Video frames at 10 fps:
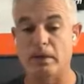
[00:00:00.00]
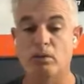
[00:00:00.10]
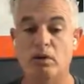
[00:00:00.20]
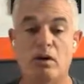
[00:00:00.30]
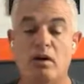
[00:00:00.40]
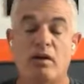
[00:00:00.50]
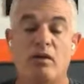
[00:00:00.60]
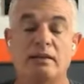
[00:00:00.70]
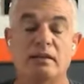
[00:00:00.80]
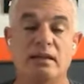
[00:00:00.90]
Pero bueno, ahora
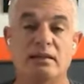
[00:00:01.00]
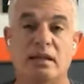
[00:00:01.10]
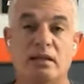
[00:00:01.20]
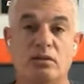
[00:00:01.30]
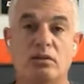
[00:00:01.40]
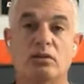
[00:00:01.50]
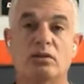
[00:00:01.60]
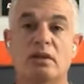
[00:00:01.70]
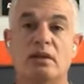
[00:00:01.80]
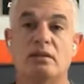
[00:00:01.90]
no la tenés a eso.
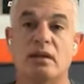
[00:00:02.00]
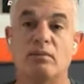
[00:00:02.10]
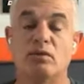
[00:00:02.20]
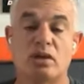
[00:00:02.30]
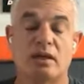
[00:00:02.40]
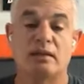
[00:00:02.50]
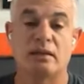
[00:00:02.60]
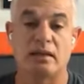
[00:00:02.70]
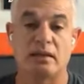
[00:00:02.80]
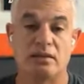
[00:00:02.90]
Entonces hay mucha
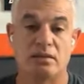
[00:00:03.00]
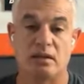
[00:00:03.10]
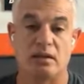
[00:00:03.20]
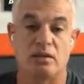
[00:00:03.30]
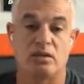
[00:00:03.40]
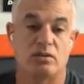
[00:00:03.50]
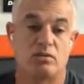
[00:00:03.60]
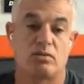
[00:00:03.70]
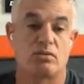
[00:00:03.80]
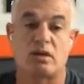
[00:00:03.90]
gente que dice,
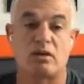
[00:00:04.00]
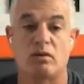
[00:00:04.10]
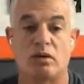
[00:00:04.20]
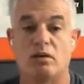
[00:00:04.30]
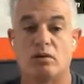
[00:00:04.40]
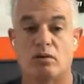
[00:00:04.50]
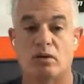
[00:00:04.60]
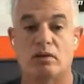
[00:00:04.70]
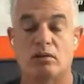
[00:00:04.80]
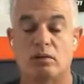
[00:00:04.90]
yo ya no quiero
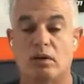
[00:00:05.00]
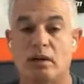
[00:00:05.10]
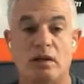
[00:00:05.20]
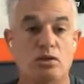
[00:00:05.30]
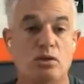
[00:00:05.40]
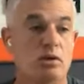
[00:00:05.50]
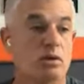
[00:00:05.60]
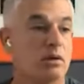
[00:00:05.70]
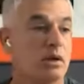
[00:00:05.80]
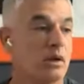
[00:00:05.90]
correr. Eh, de
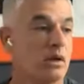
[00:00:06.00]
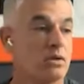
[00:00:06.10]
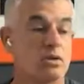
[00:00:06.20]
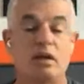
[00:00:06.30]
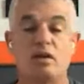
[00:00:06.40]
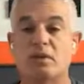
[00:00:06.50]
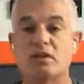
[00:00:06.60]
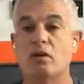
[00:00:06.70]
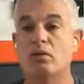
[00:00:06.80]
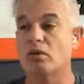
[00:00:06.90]
hecho, yo el año
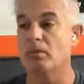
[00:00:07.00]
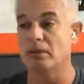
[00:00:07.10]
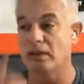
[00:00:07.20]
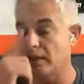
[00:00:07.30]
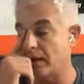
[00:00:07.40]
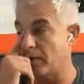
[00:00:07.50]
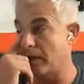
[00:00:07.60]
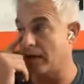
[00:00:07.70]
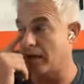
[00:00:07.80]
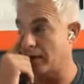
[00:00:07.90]
pasado cuando me enteré que
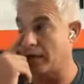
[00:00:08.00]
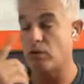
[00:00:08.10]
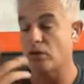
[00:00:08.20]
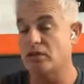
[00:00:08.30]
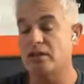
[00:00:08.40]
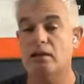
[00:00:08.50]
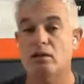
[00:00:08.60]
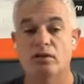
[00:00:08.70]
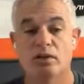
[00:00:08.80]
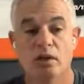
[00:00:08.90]
había 10
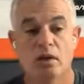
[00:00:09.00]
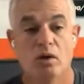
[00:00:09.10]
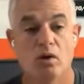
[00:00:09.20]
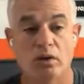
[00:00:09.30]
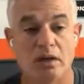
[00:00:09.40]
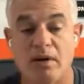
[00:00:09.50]
cuatriciclos o